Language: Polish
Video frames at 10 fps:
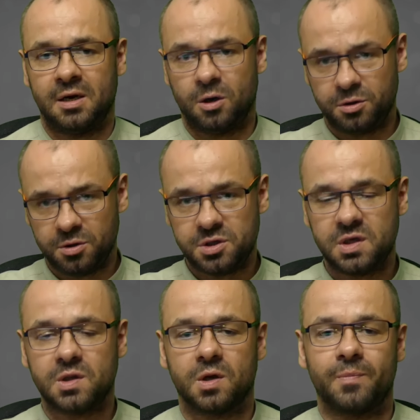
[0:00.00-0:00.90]

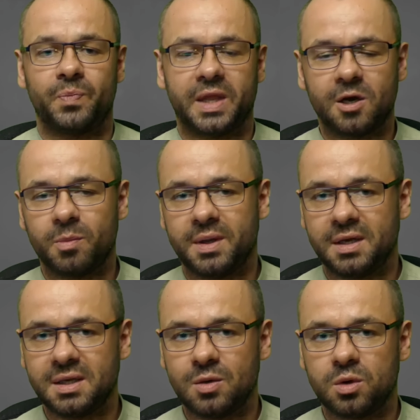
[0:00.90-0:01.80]
Odnośnik do tego
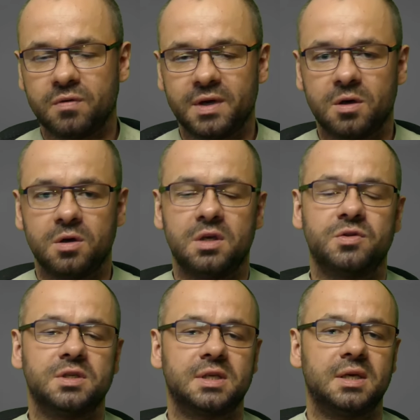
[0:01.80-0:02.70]
badania naukowego i
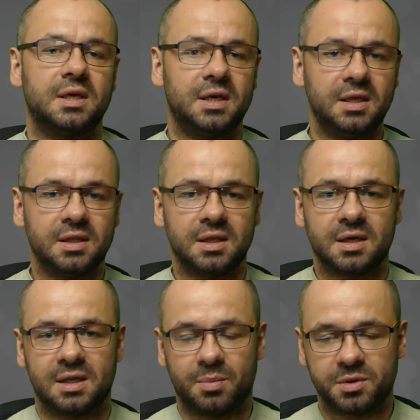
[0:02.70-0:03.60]
wszystkich
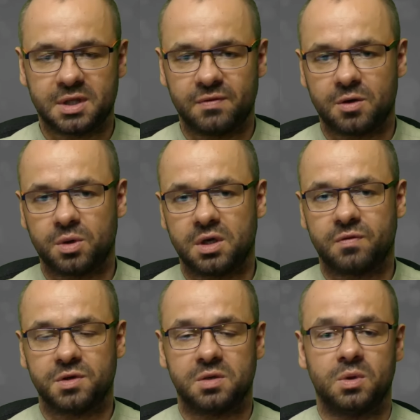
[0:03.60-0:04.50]
innych, na podstawie których
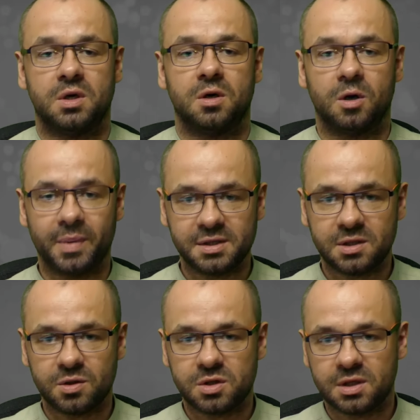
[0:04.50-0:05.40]
tworzę
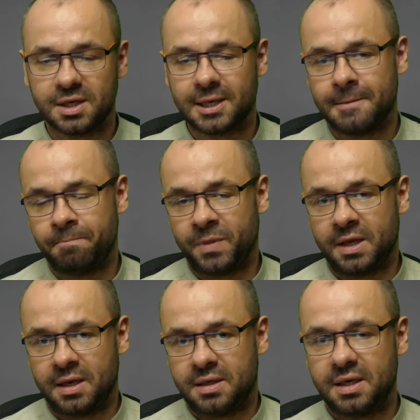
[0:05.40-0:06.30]
obecny odcinek,
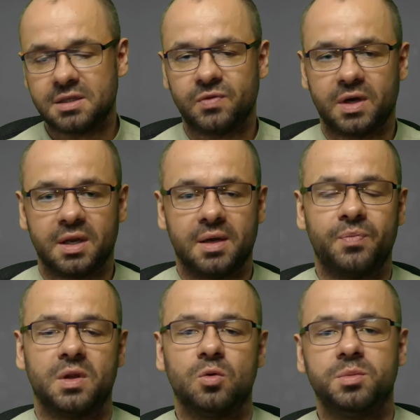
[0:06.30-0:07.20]
jak zwykle
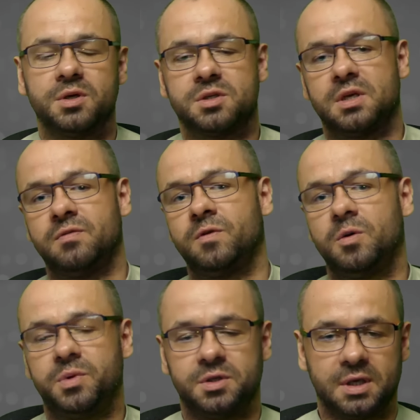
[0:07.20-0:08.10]
umieszczę w
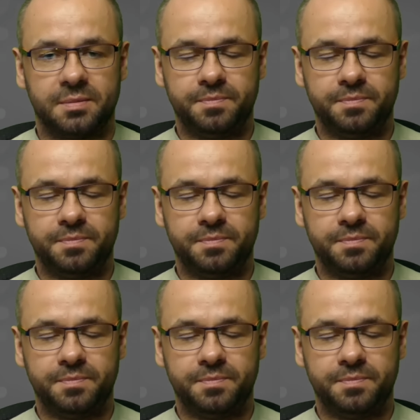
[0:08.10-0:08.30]
opisie